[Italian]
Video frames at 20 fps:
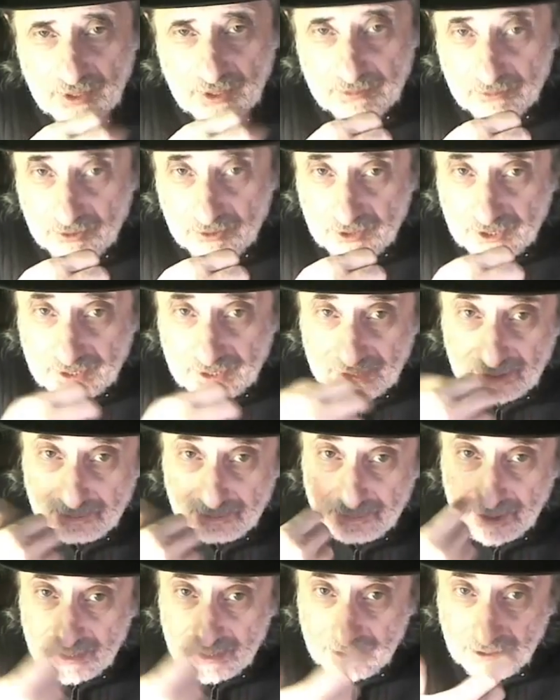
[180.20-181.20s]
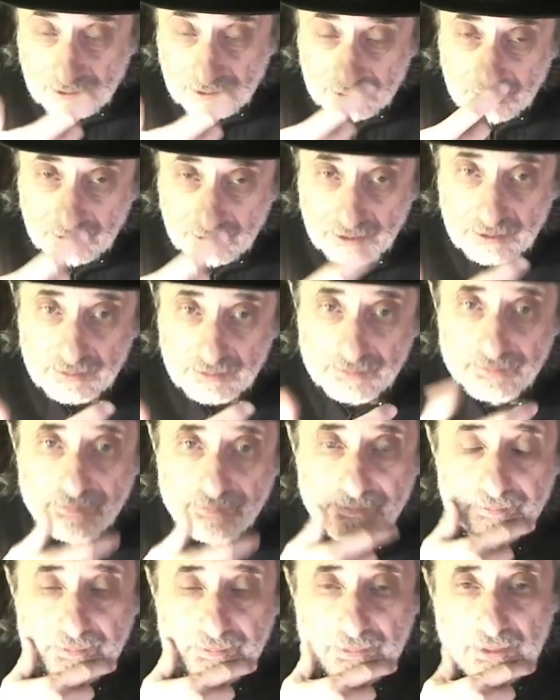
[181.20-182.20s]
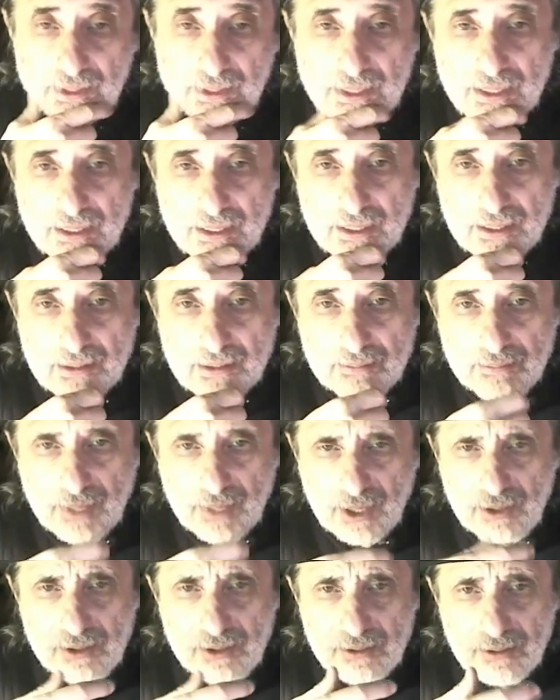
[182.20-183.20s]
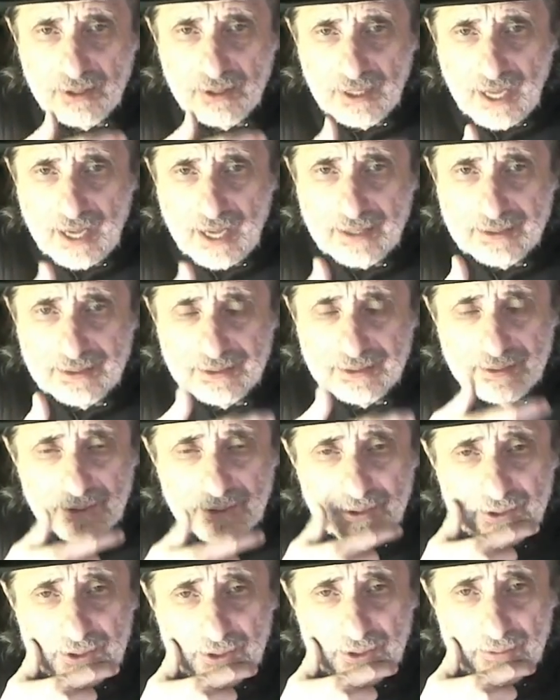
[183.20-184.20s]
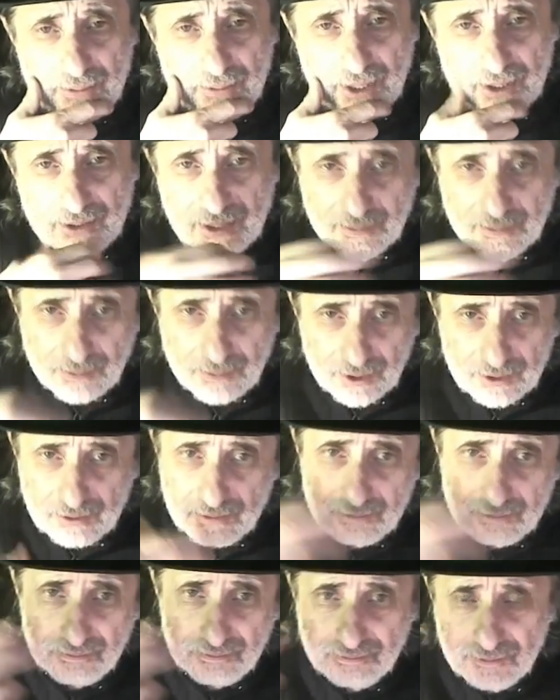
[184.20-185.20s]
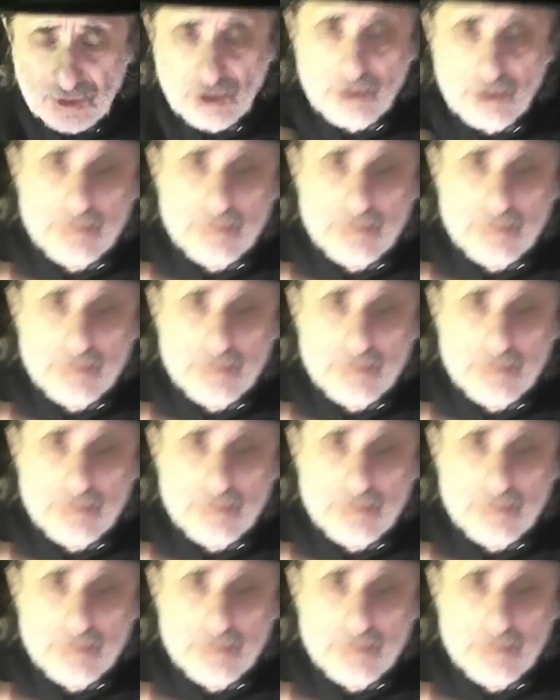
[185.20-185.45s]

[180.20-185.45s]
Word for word: alla musica del periodo barocco, classico, insomma, no? che poi col, col